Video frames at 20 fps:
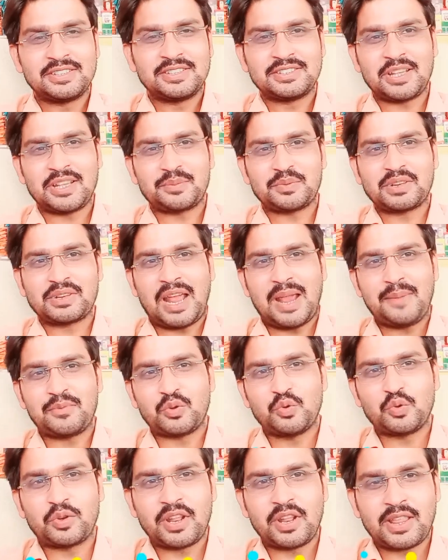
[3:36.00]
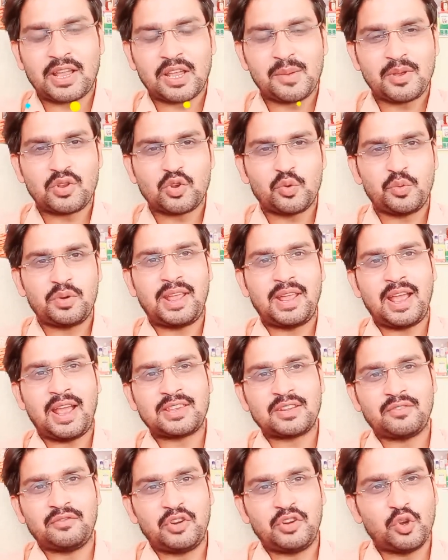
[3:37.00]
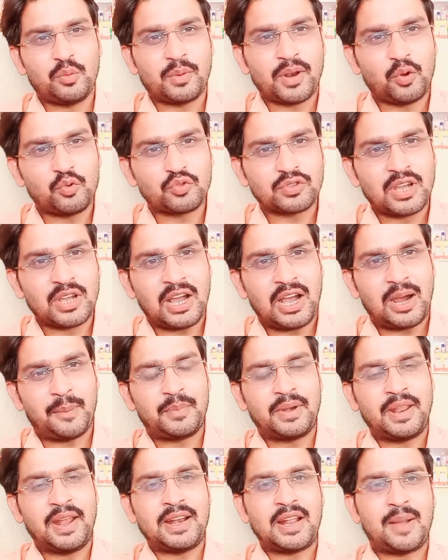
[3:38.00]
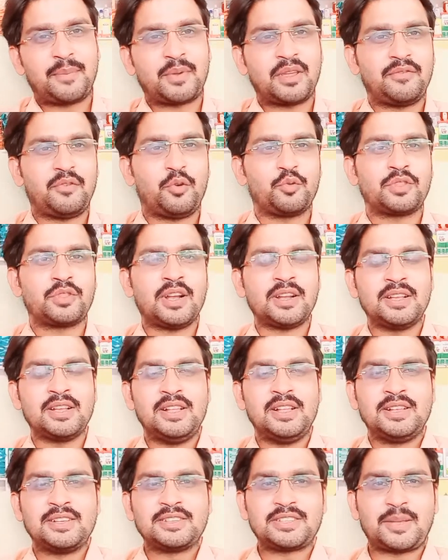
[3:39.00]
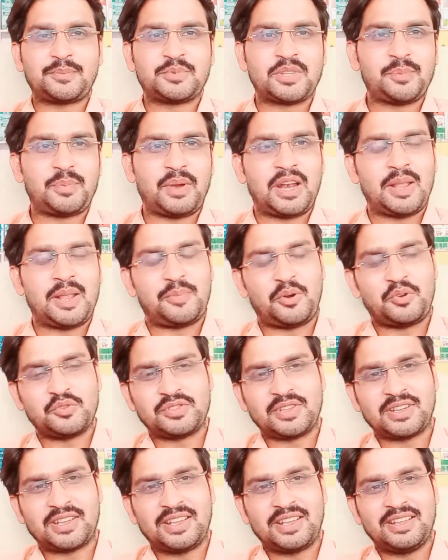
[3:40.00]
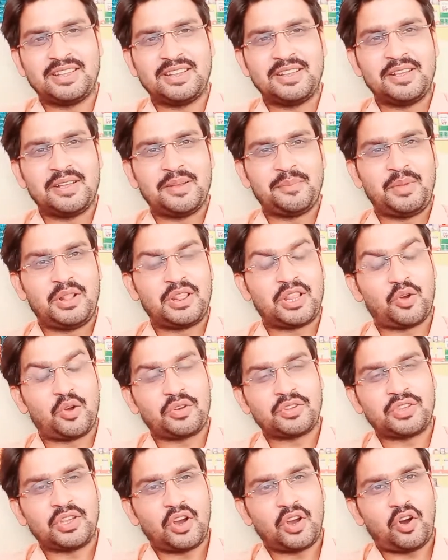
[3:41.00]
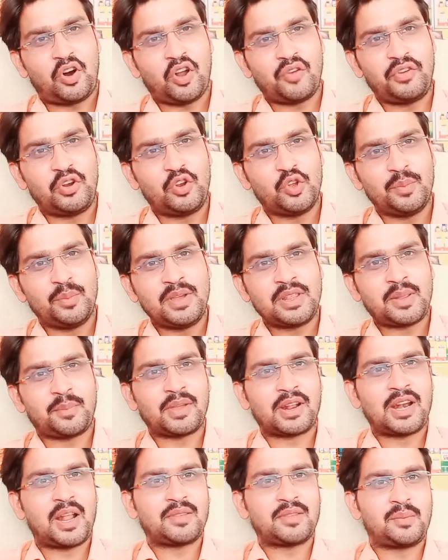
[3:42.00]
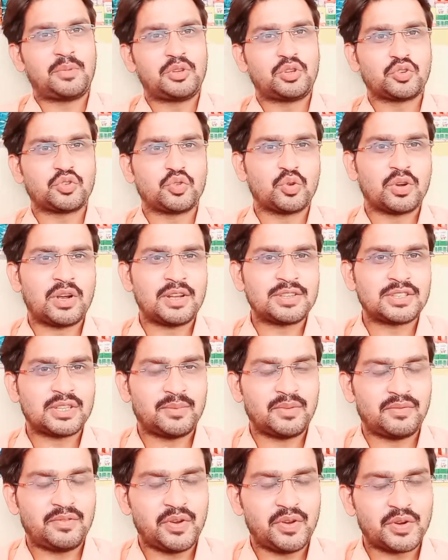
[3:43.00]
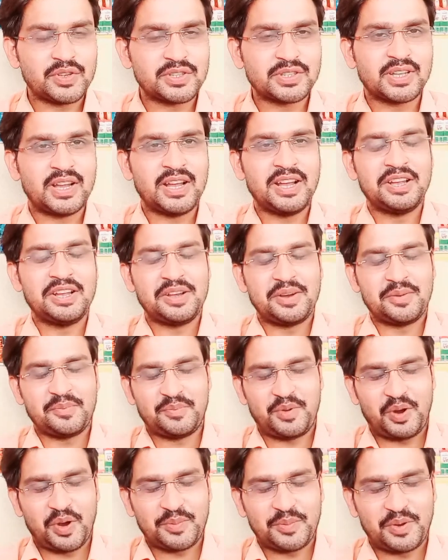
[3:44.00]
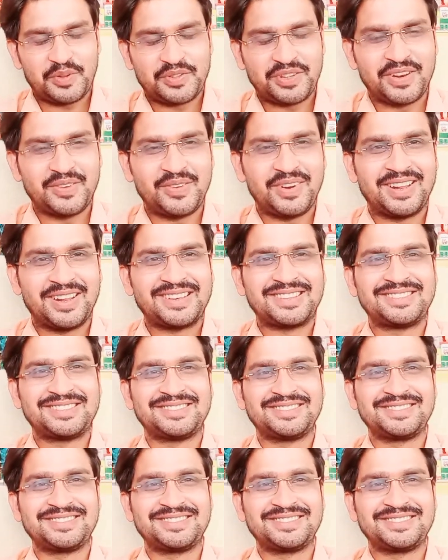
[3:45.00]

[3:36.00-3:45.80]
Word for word: सब्सक्राइब जरूर करें ताकि मैं जो भी नया वीडियो बनाऊँ उसका अपडेट आपके फ़ोन तक सबसे पहले पहुँच सके मिलता हूँ किसी और वीडियो में तब तक सभी दोस्तों का सभी व्यूवर्स का बहुत बहुत धन्यवाद